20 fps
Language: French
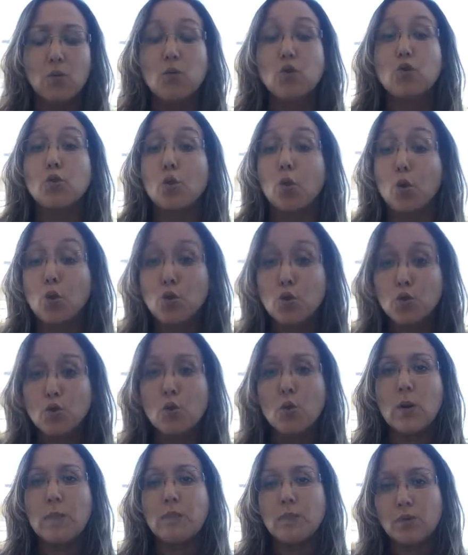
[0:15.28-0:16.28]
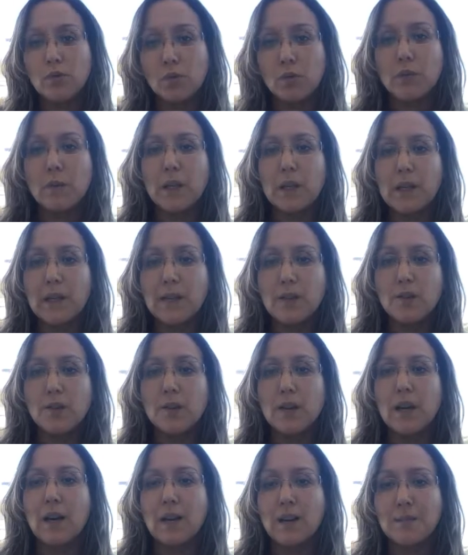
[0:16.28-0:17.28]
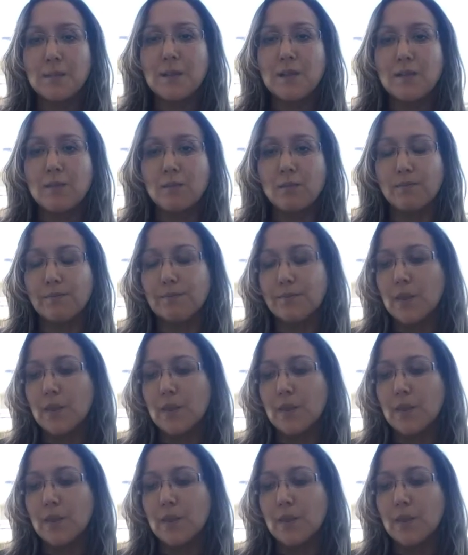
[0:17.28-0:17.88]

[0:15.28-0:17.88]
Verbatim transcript: ou je reçois plutôt mes clients à la maison.